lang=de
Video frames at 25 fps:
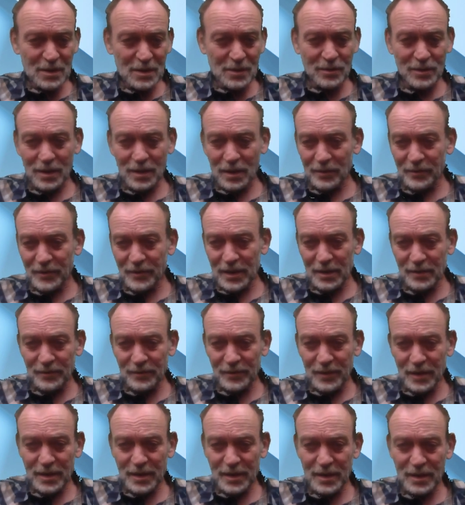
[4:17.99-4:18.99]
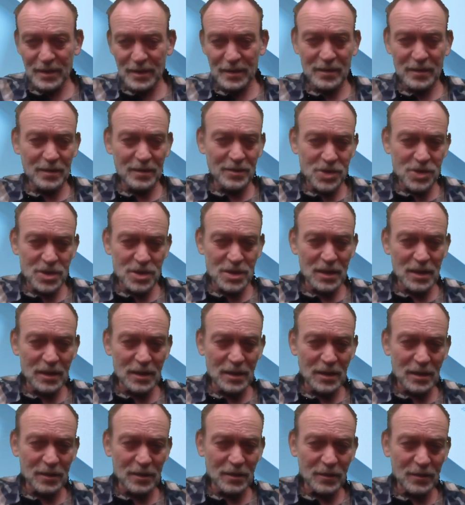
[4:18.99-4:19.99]
Und dann werden wir hier ganz schnell
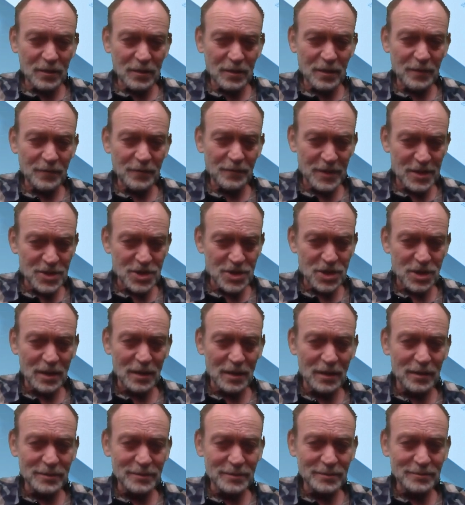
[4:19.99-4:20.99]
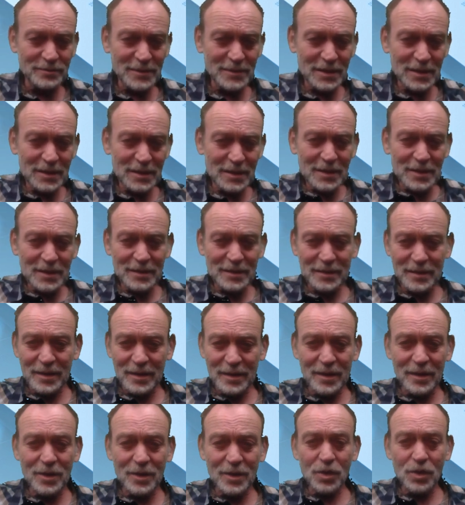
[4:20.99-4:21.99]
auch feststellen,
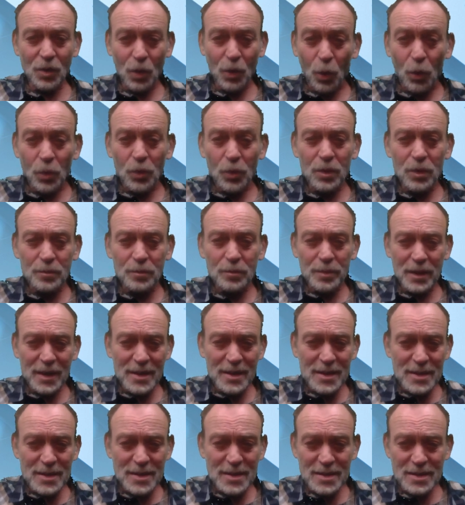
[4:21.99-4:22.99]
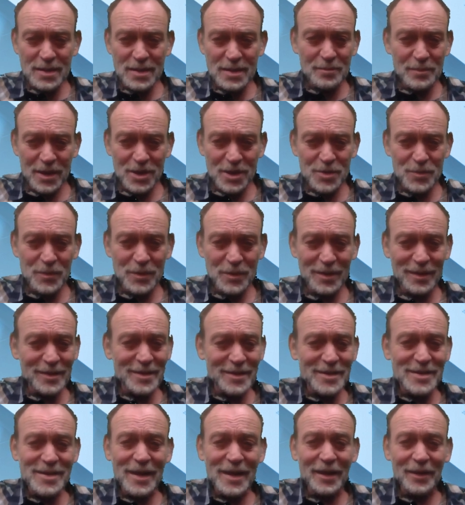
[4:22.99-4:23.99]
der Rohölpreis zum Beispiel
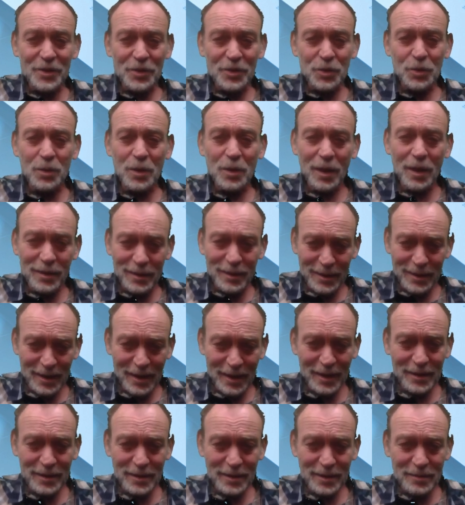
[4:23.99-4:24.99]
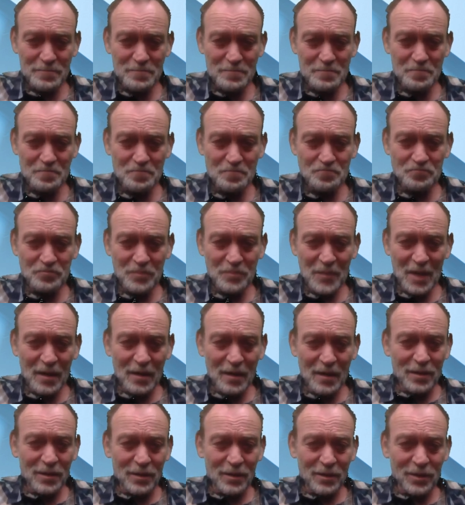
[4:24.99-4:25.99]
ist eigentlich überall gleich.
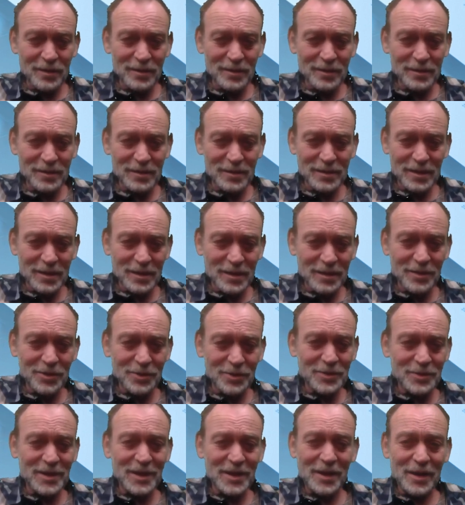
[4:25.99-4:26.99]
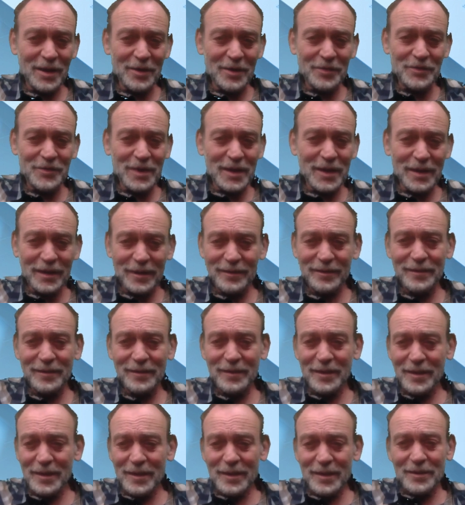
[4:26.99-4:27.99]
Und äh, über die Raffinerien
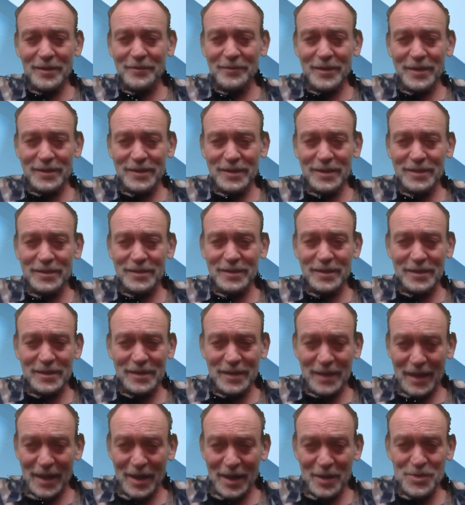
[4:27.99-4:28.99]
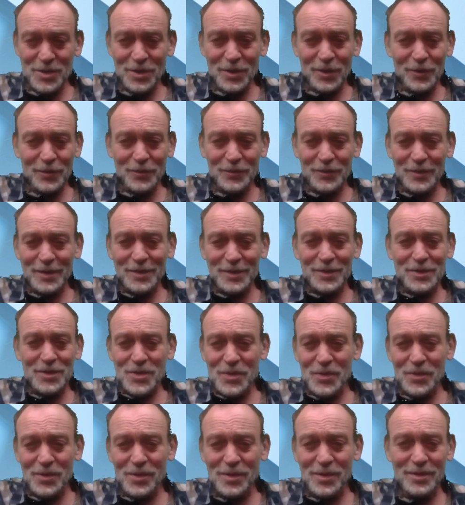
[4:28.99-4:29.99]
wird der Treibstoff, wird das
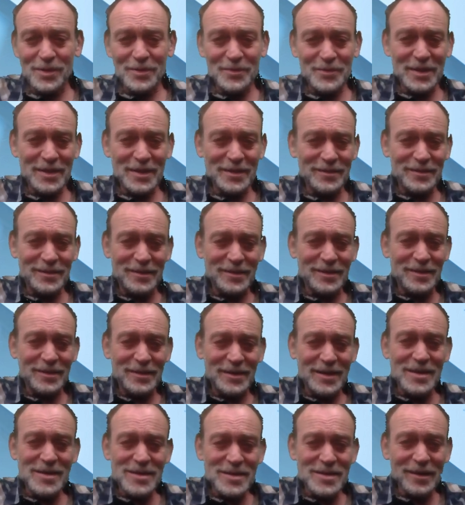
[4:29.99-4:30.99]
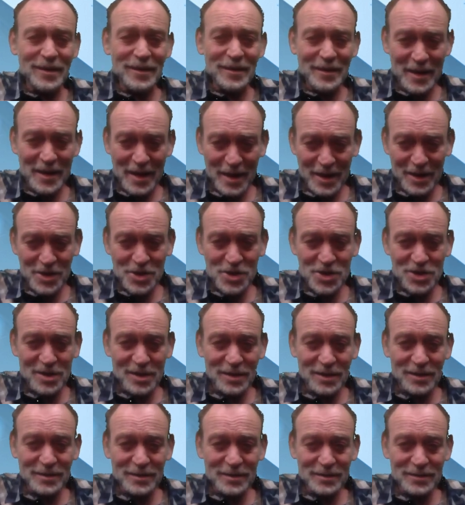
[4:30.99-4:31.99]
Öl, wird der Diesel
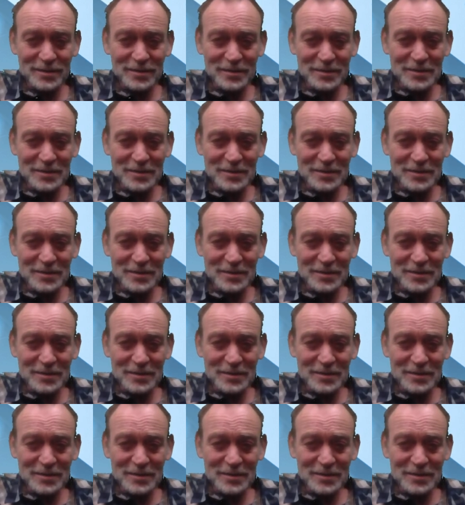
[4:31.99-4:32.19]
hergestellt.